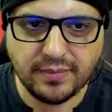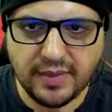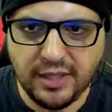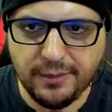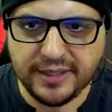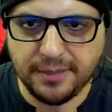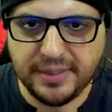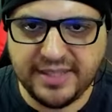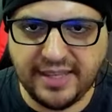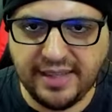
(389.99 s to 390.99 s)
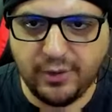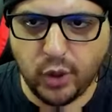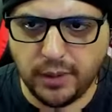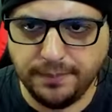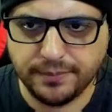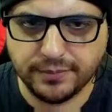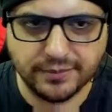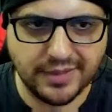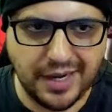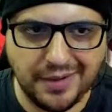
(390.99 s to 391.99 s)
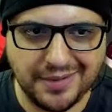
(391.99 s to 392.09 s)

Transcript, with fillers: Hadi bakalım bir tane daha vuralım. Gel.